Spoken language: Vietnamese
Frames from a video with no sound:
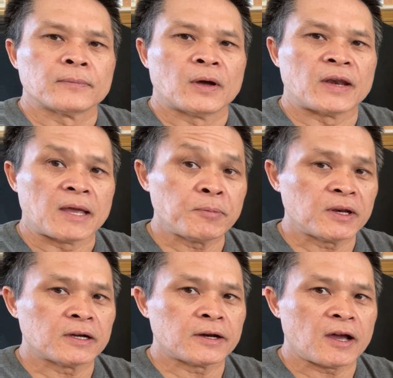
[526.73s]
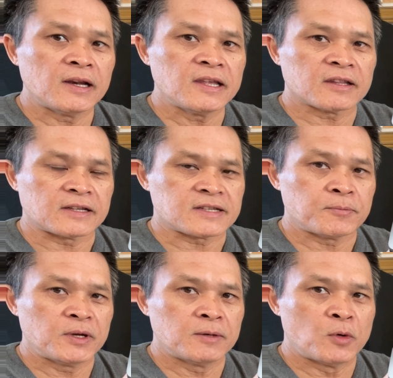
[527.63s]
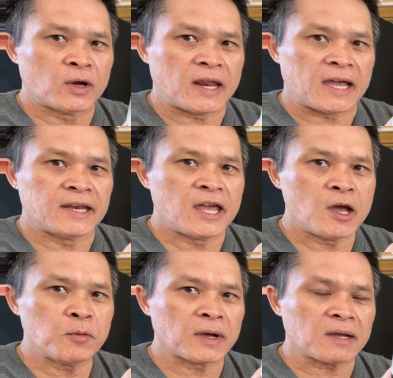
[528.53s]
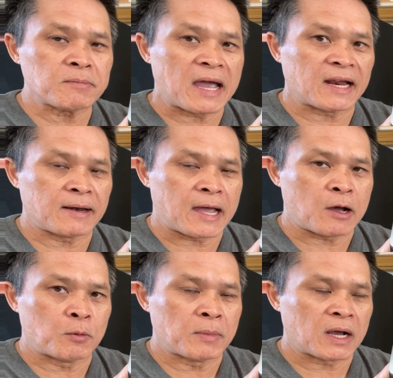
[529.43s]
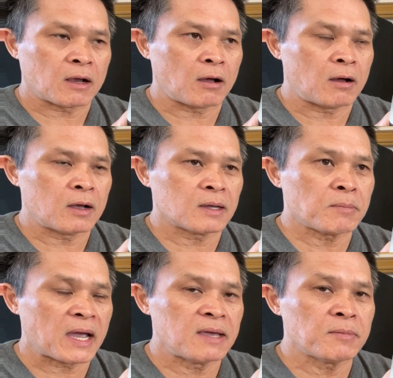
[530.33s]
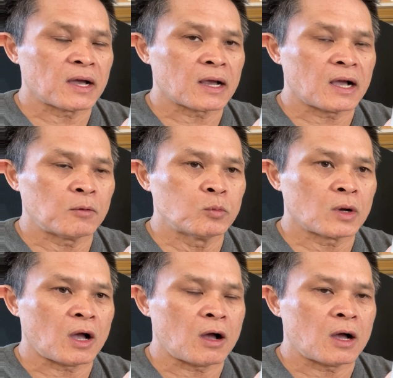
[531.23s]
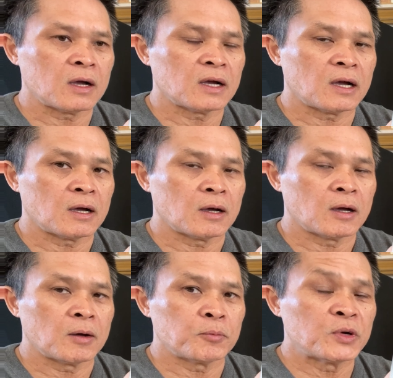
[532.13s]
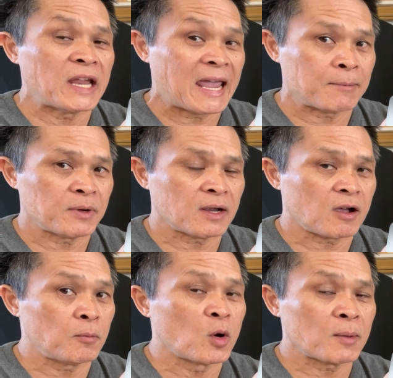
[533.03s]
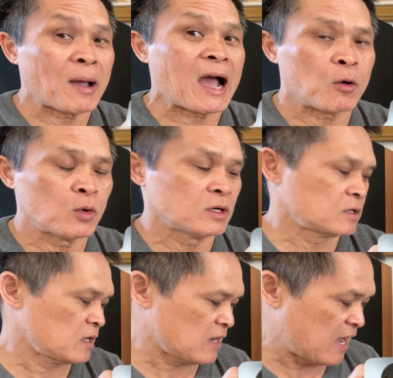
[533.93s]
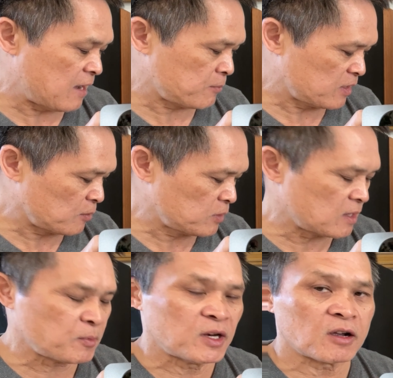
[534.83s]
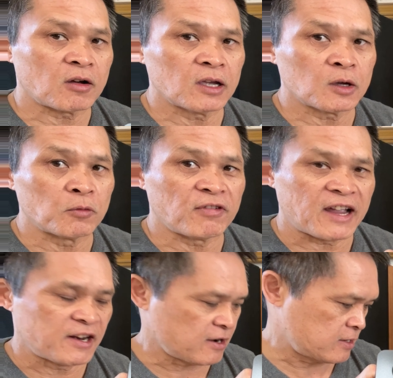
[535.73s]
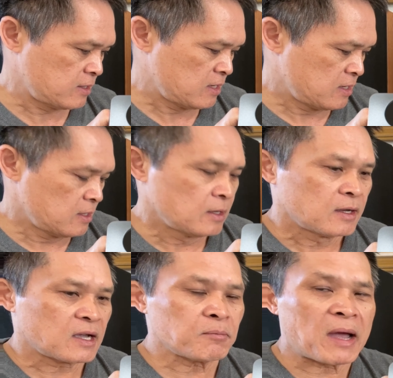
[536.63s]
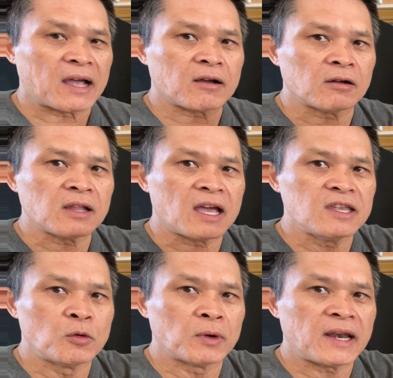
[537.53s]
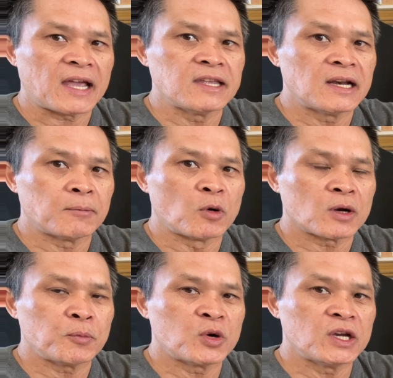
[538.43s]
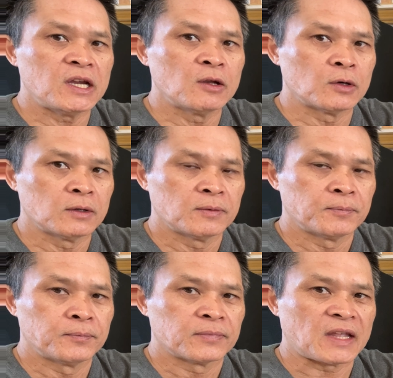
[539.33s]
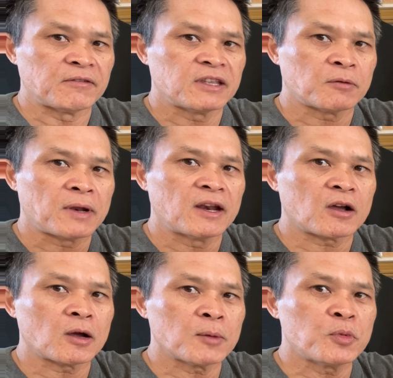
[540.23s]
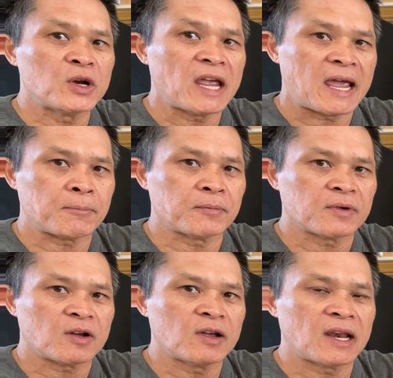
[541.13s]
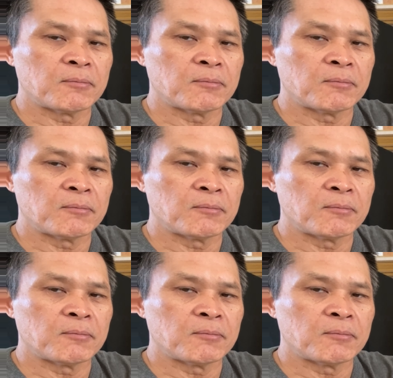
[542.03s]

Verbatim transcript: hồi nãy Peter có nói lý do tại sao Peter mua cái này nếu mà các bạn nào mà có cái máy mà không có uh, preamp có một cái power uh, amp giống như là Peter có cái cục Vidar các bạn có thể dùng cái này như là một cái pre luôn tại vì trong này nó có cái preamp có nghĩa là